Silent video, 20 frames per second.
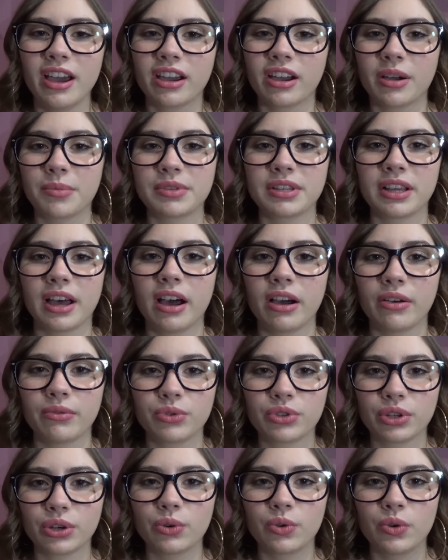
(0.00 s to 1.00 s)
Comme ça,
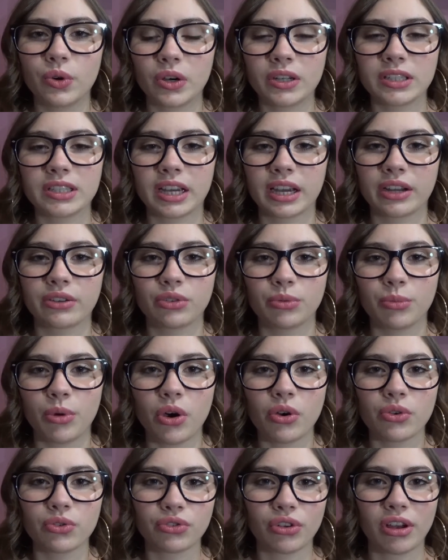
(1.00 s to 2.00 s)
vous serez au courant
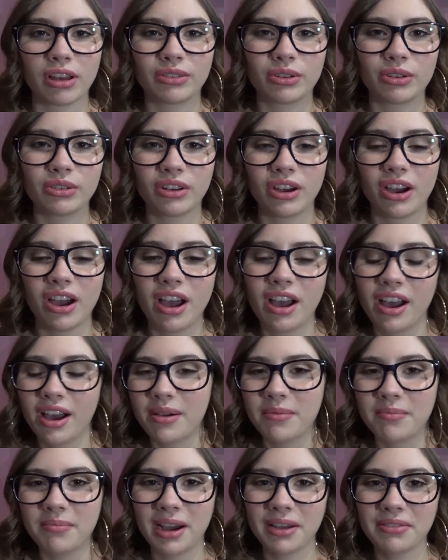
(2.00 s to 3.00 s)
directement sans attendre
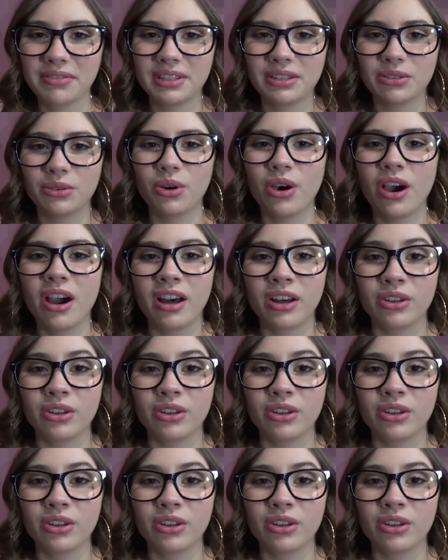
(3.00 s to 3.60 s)
ma vidéo.